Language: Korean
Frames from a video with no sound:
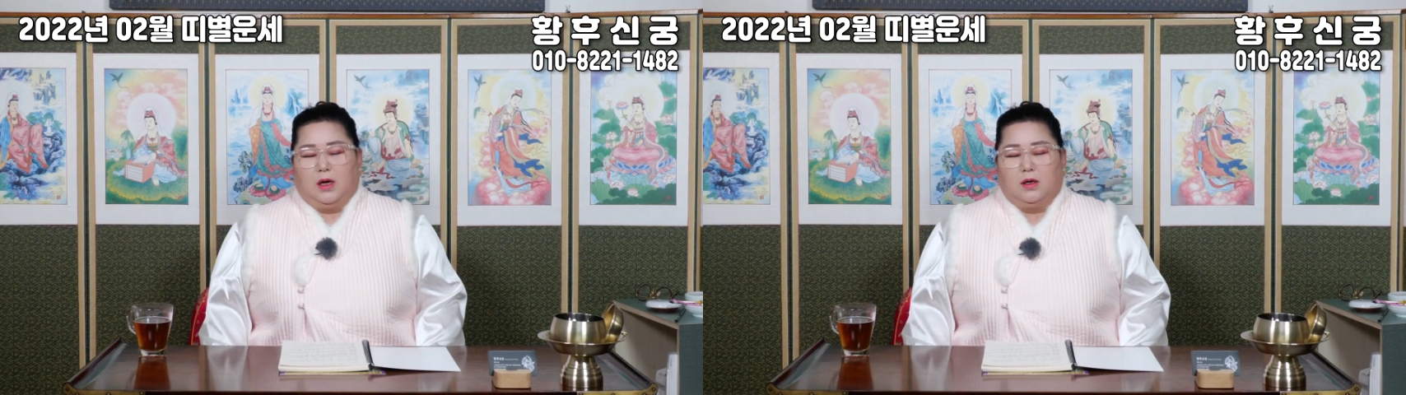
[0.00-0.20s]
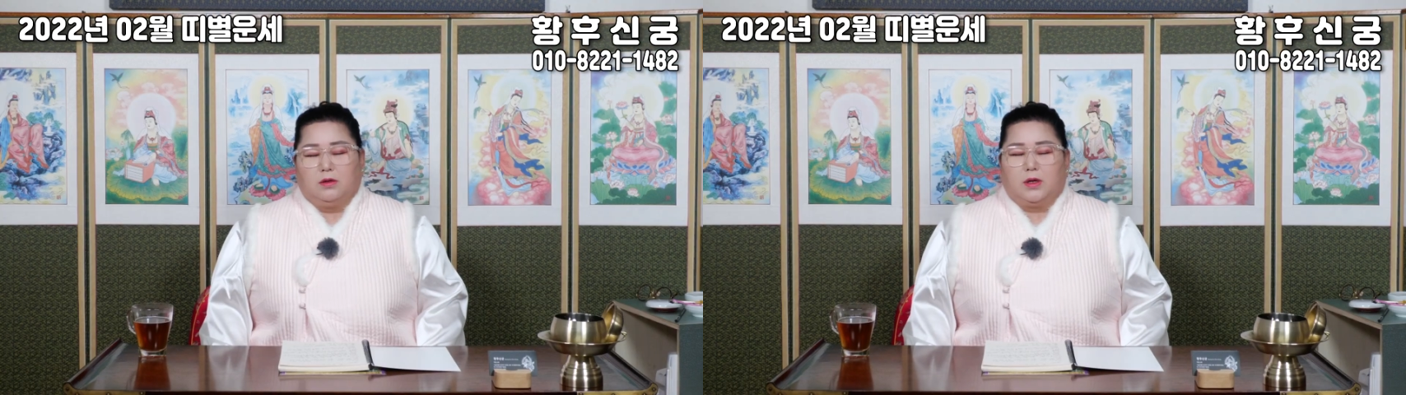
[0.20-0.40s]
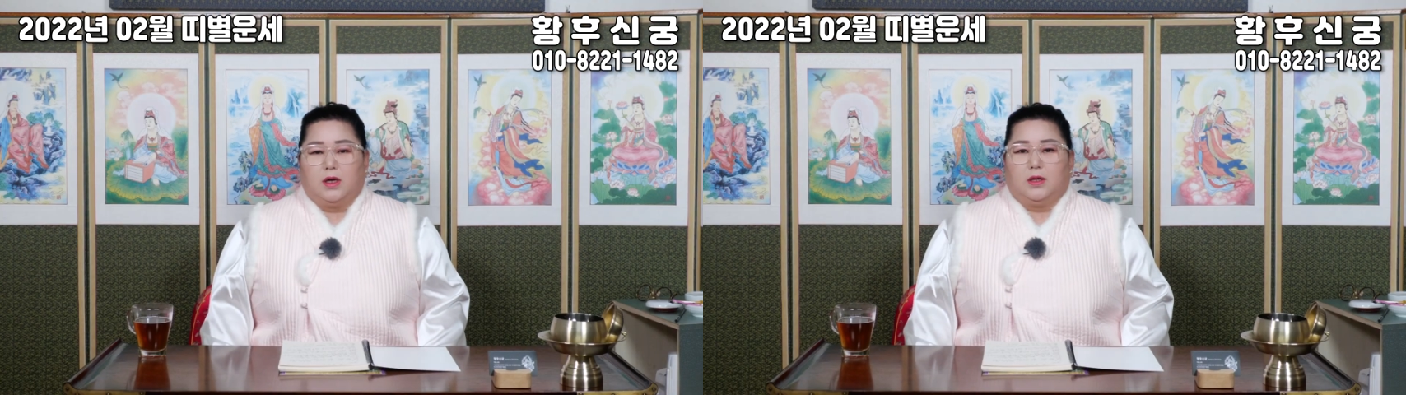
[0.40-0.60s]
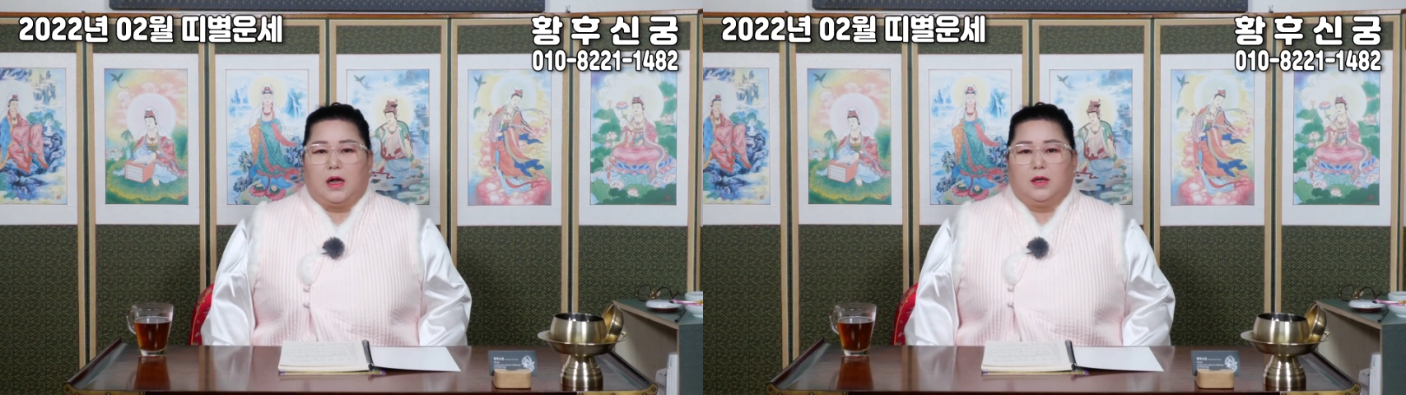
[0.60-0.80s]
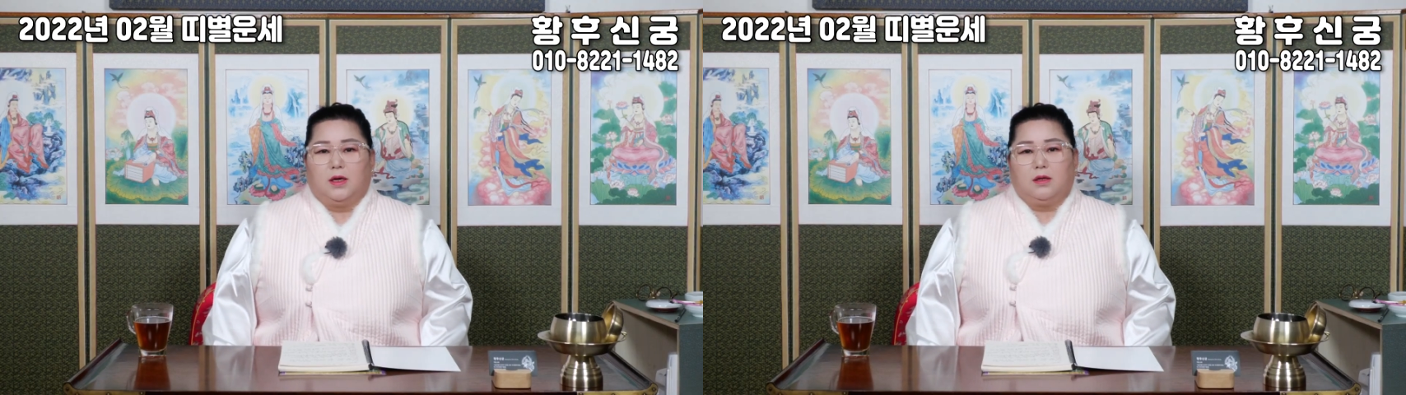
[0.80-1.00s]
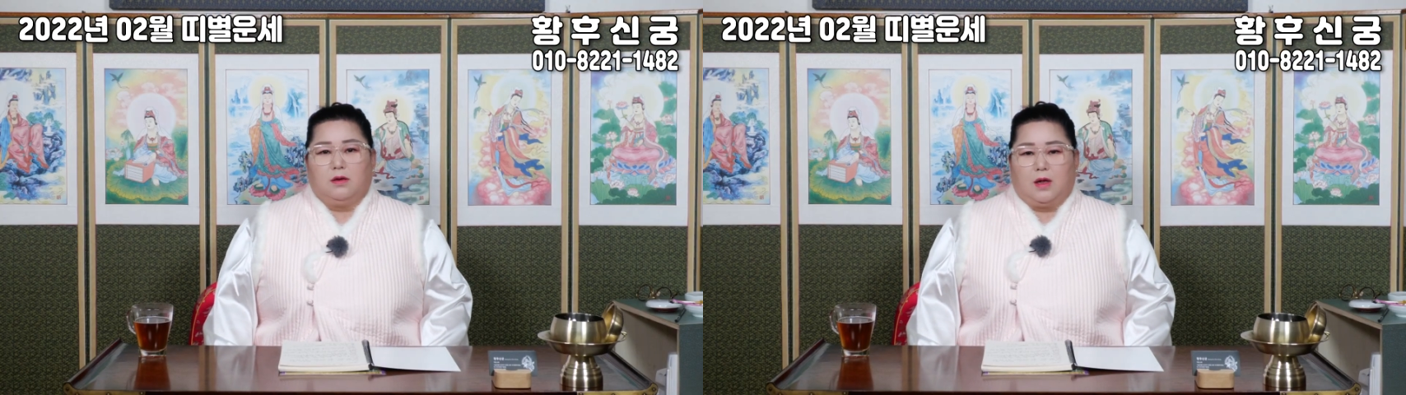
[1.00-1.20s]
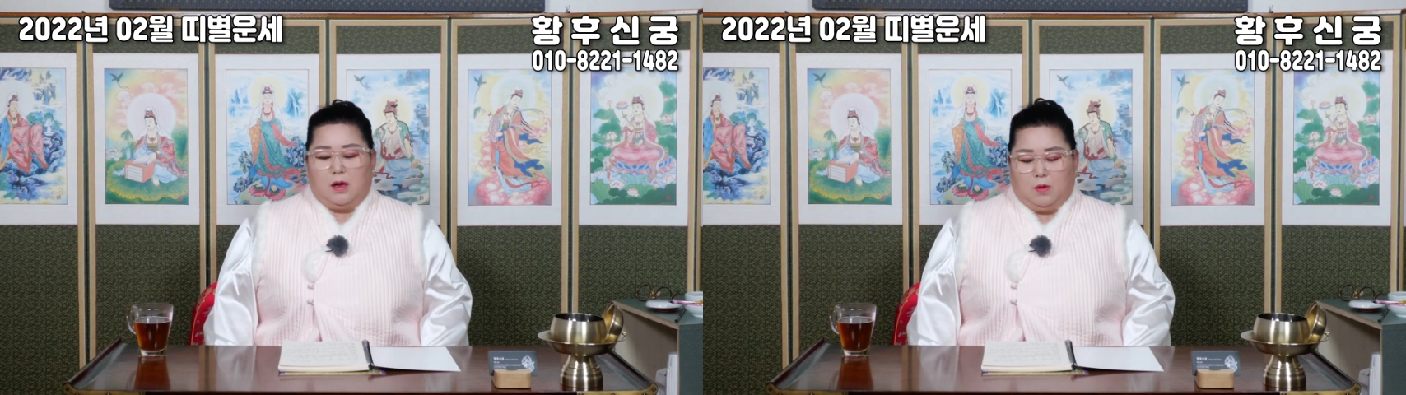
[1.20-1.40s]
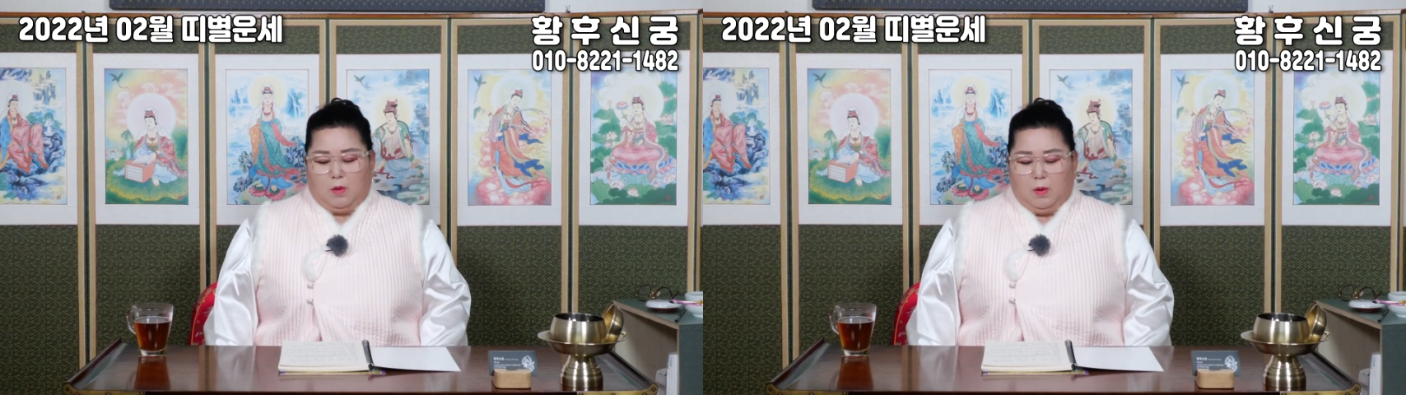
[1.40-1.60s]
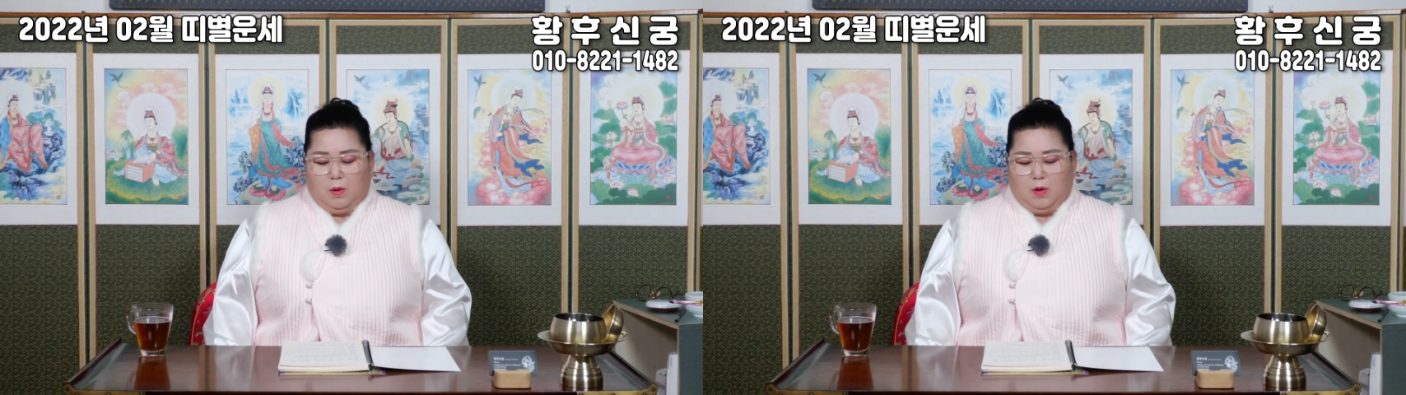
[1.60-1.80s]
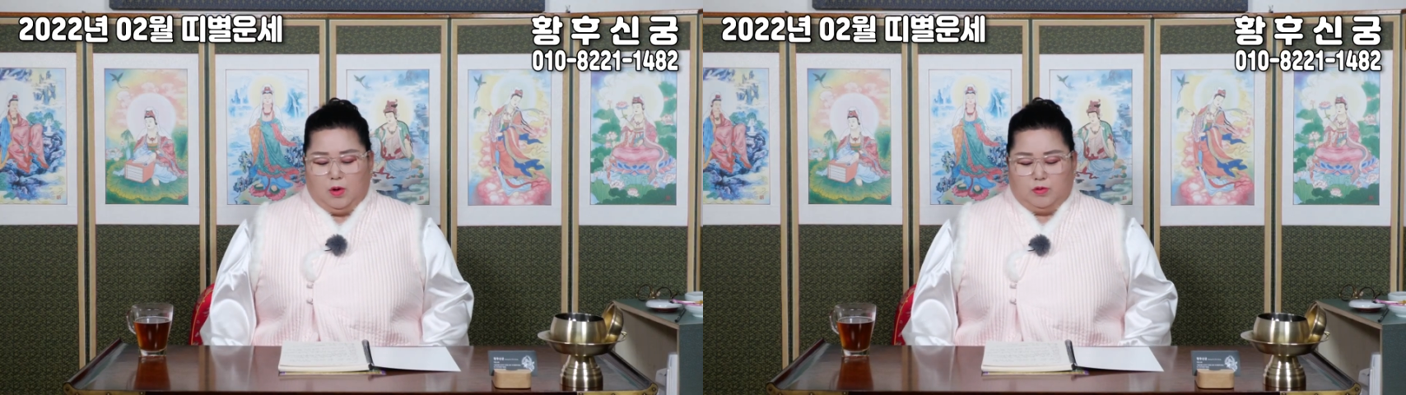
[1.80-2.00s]
양어깨에 날개를
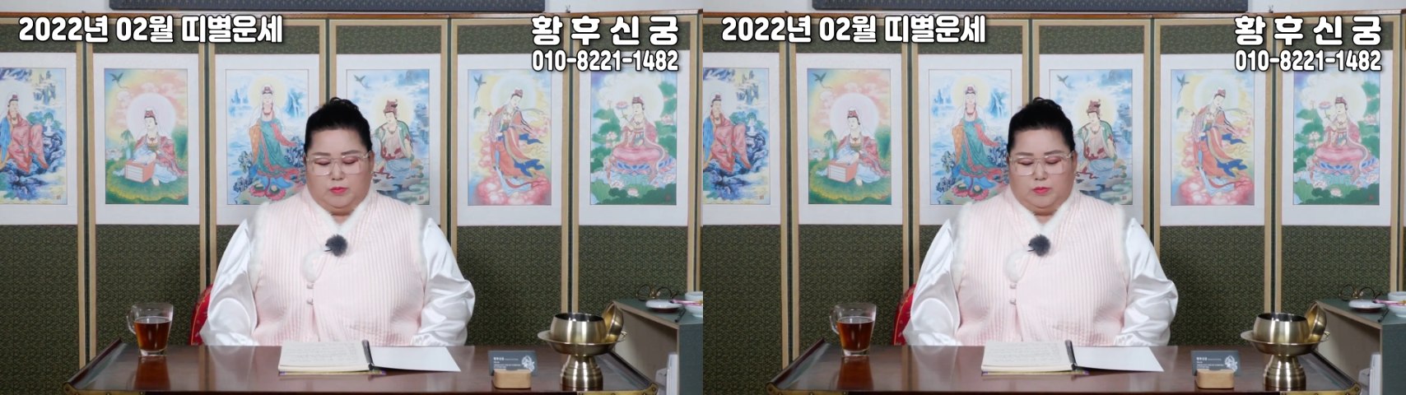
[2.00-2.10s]
달고